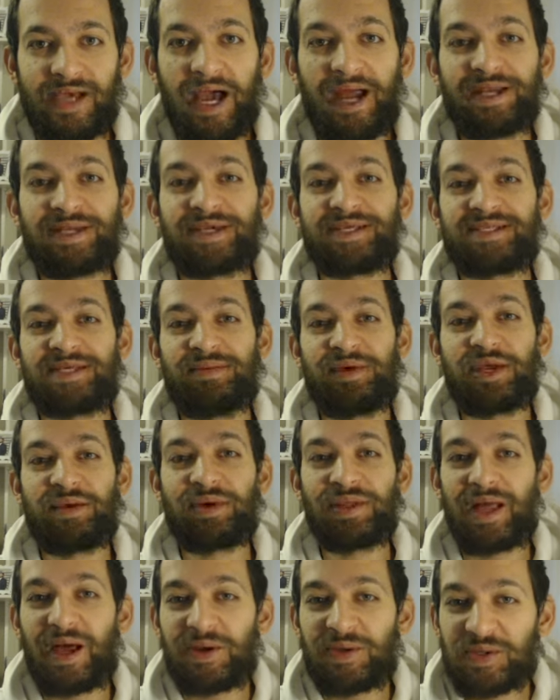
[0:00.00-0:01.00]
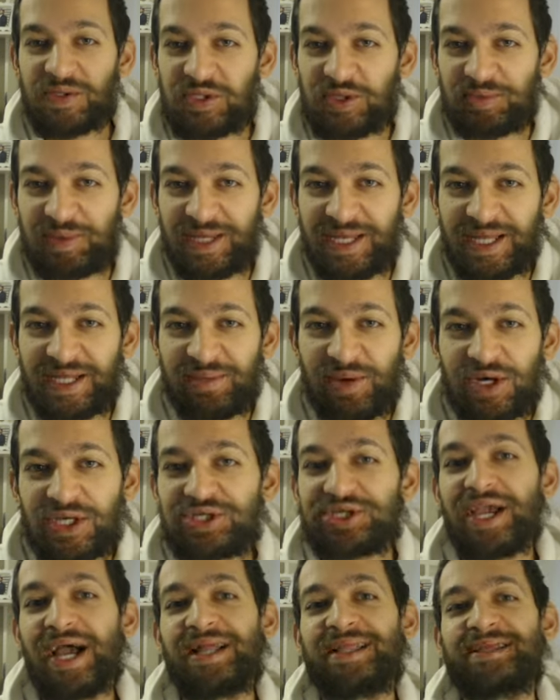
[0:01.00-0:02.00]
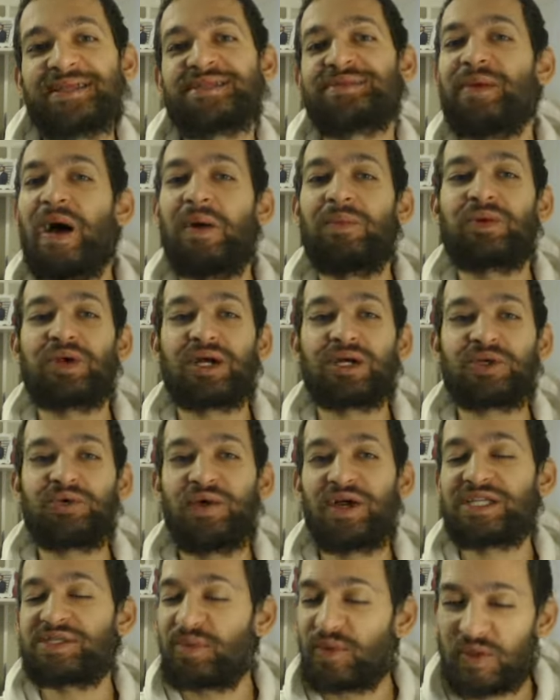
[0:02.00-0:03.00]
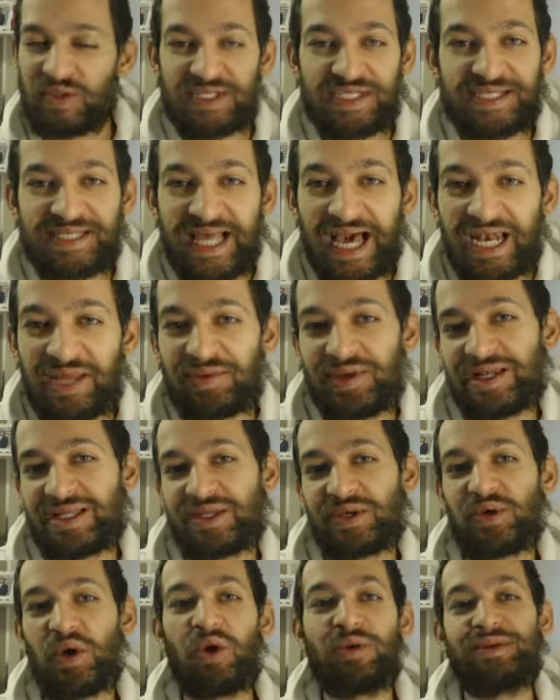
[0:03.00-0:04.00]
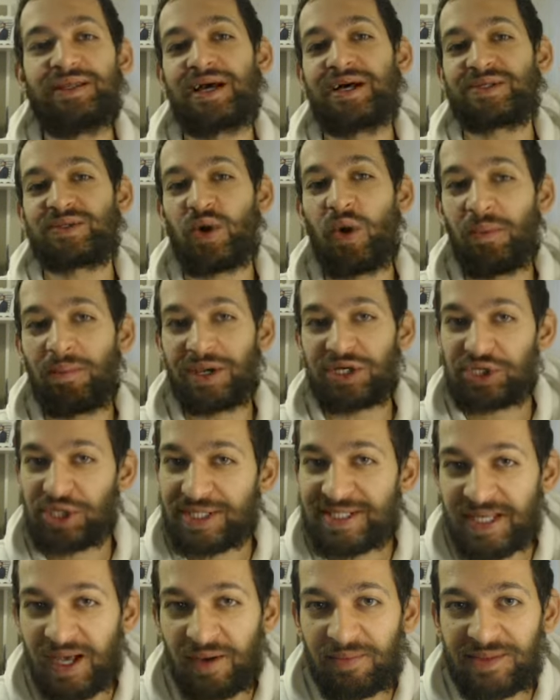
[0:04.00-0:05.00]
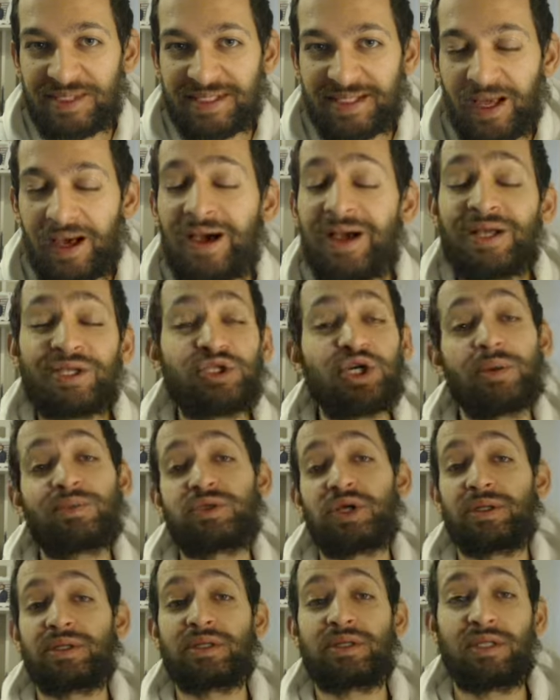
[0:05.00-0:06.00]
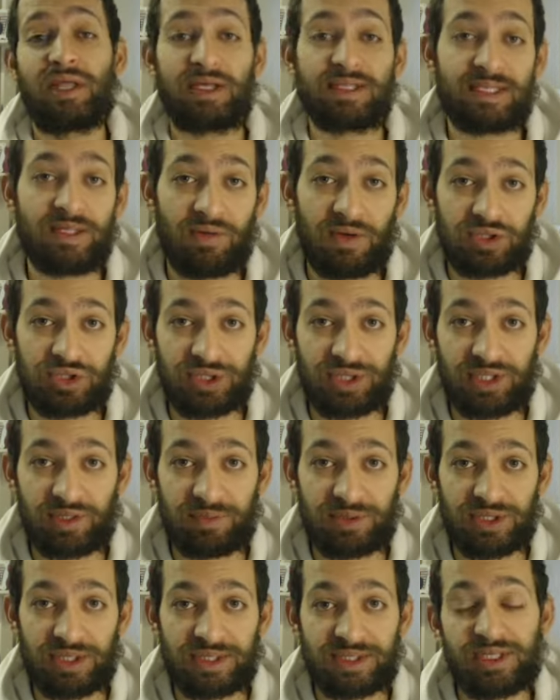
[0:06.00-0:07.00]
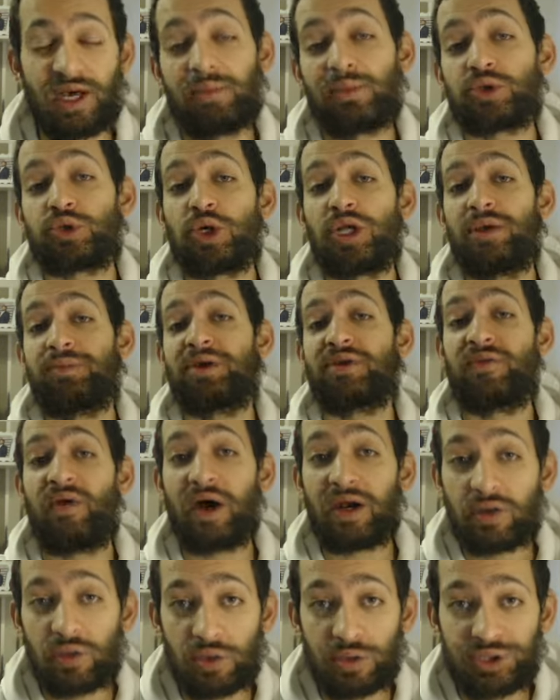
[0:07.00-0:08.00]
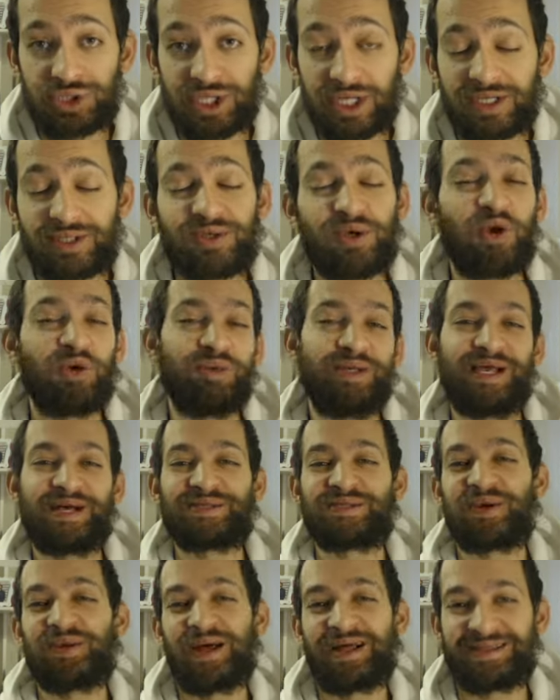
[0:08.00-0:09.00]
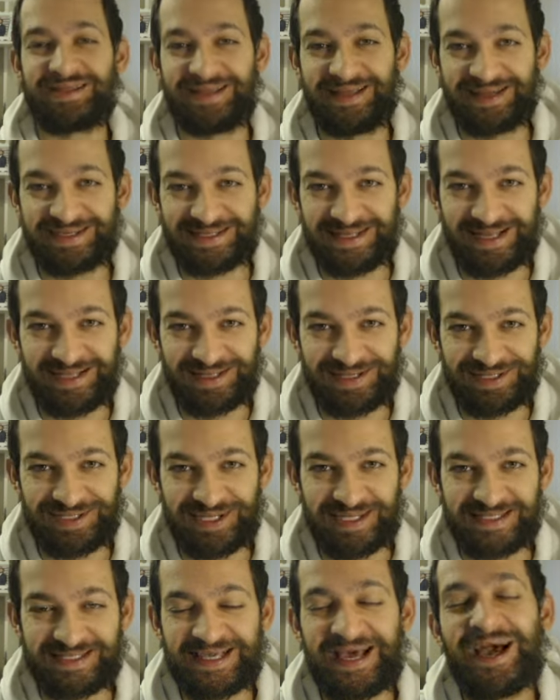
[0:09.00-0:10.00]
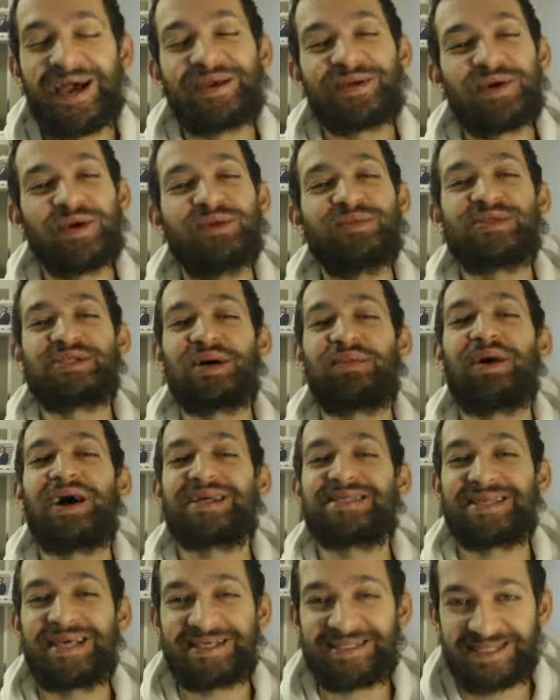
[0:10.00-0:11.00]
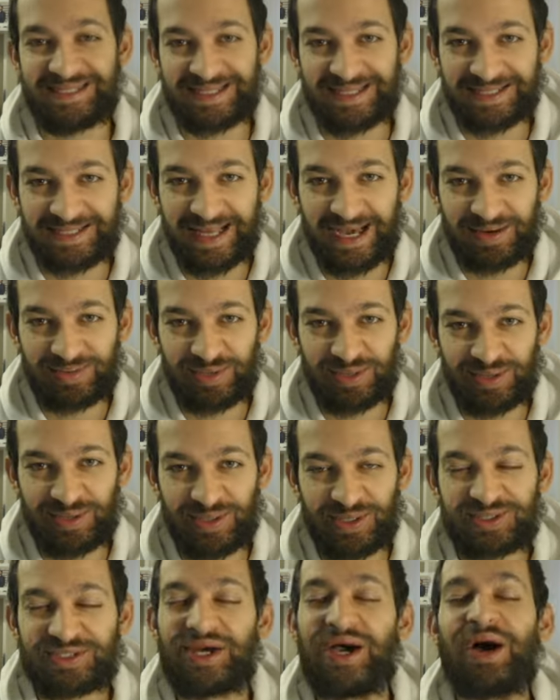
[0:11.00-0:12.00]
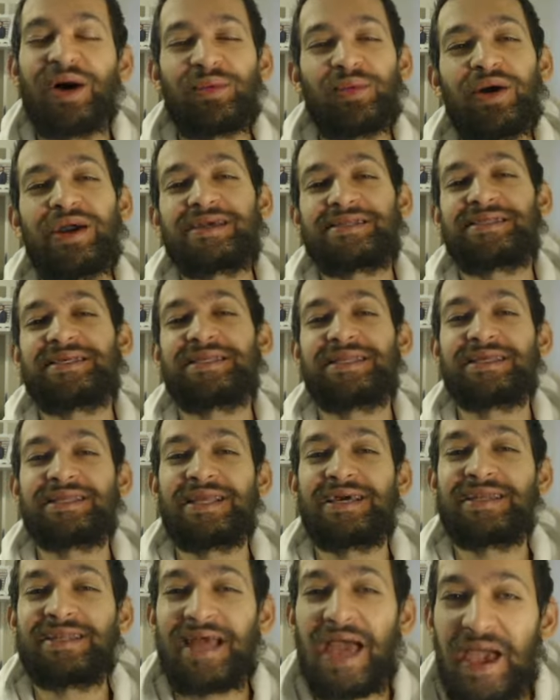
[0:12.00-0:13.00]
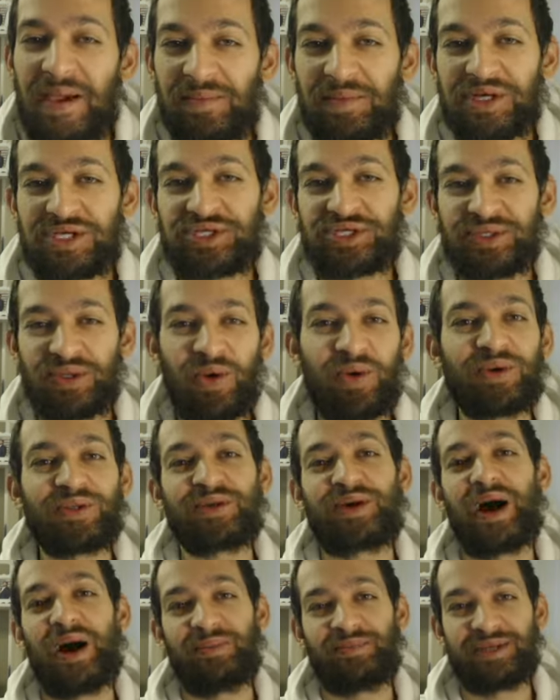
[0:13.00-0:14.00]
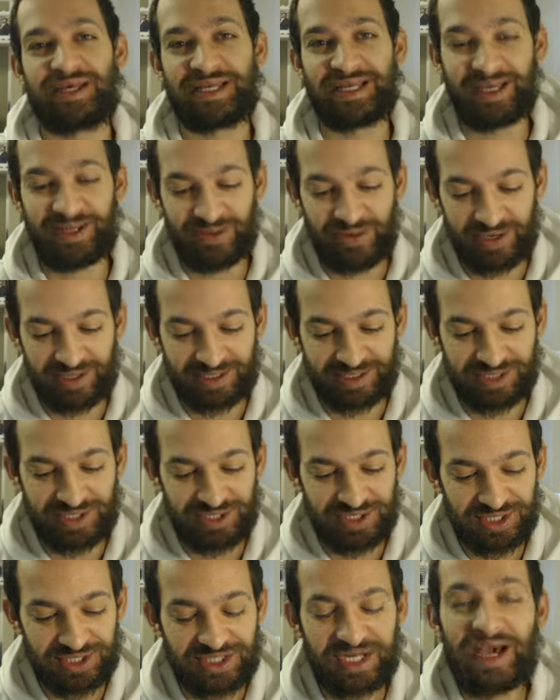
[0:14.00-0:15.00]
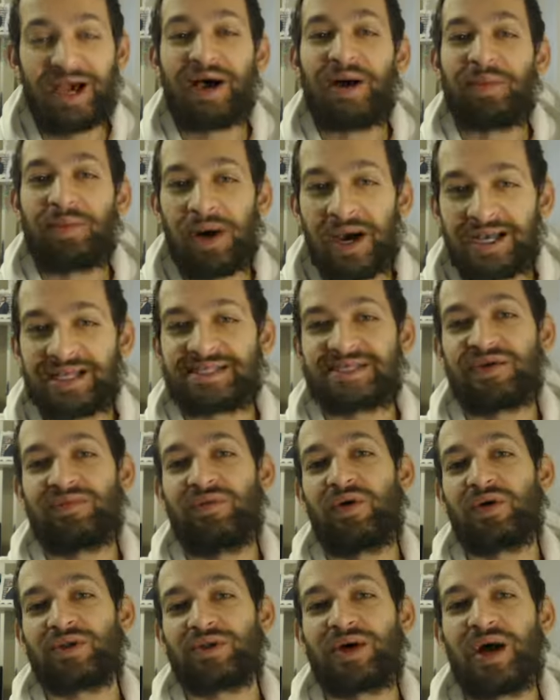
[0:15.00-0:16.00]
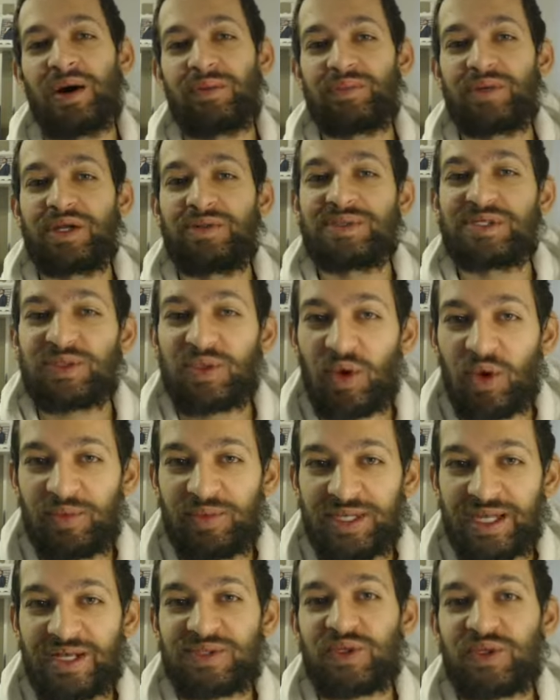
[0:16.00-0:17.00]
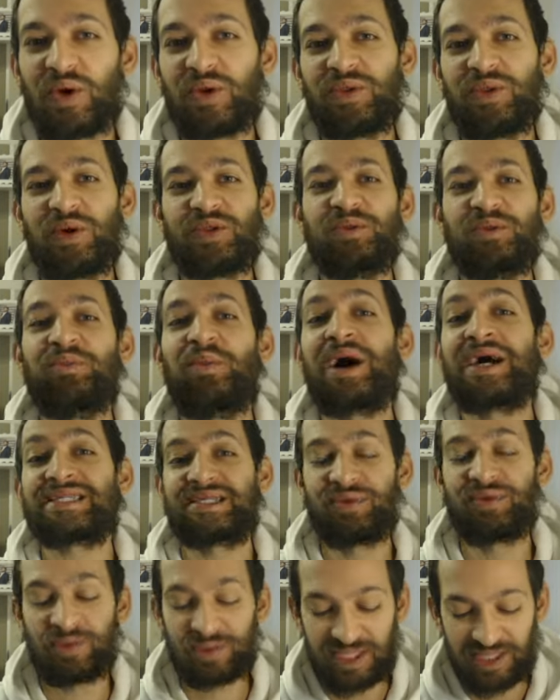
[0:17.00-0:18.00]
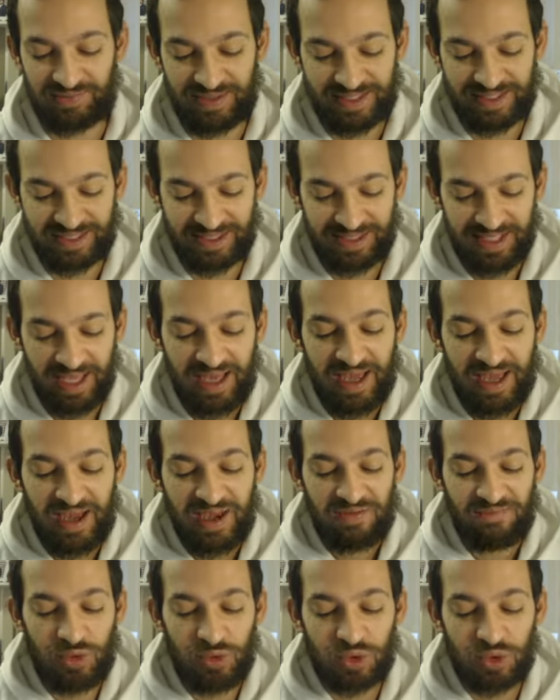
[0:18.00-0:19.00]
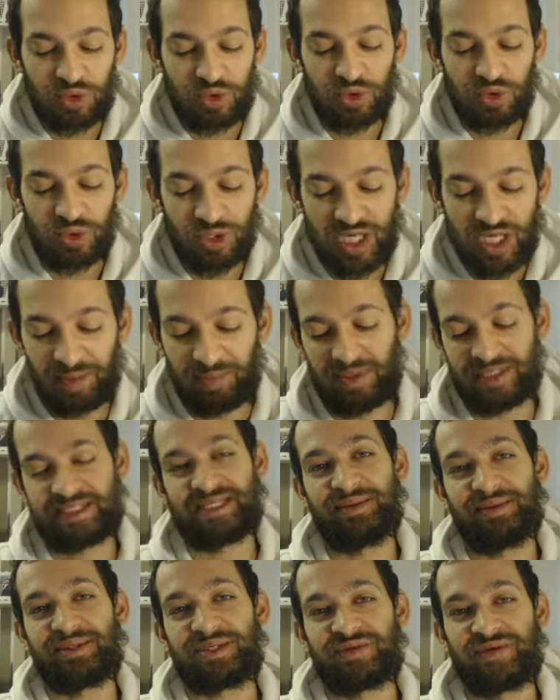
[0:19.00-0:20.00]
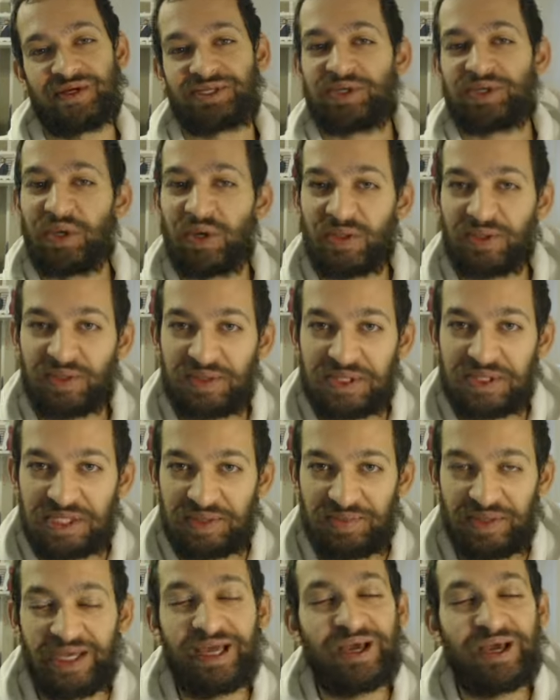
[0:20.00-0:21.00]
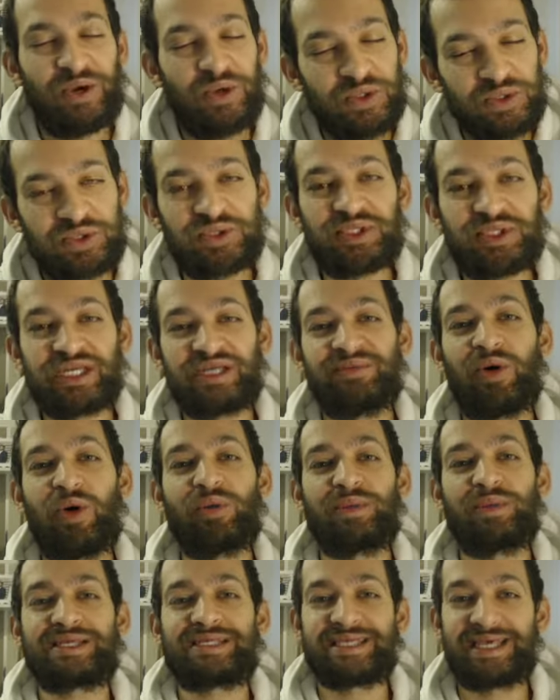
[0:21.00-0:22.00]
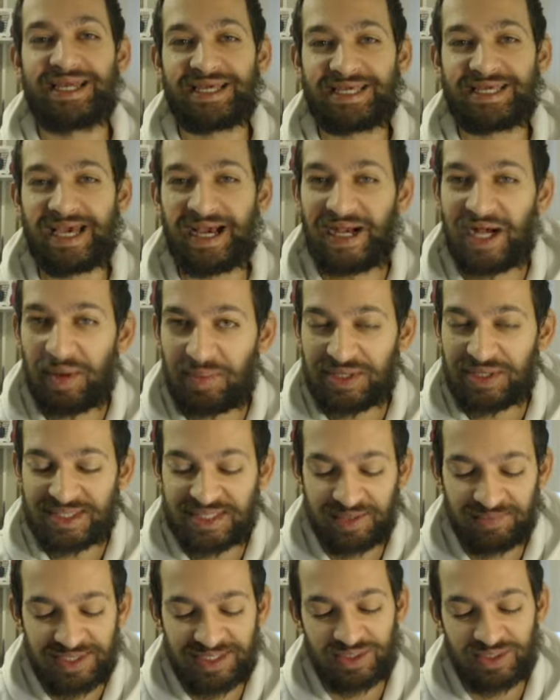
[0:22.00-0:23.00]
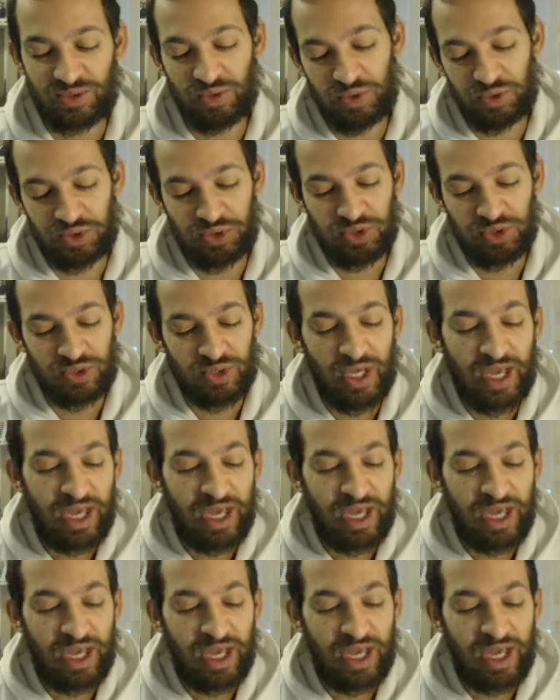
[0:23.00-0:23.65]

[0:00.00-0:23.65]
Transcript: Herkese merhabalar. YouTube kanalıma hoş geldiniz. Ben Burak Güvenç. Bugün sizlerle birlikte Köy Binası 15 hesabımızda cap canlı kılan savaşları yapacağız. Ama şöyle bir fark olacak. Köy Binası 16'lara saldıracağız. Köyümüzde bazı eksiklikler bulunuyor. Bu eksikliklerin en başında ordu kampları geliyor arkadaşlar. Maalesef ordu kamplarımız köy binası 14'ün maksimum seviyesinde ve 300'lük kapasitemiz var gördüğünüz gibi. 320 olması gereken kapasitemiz 300.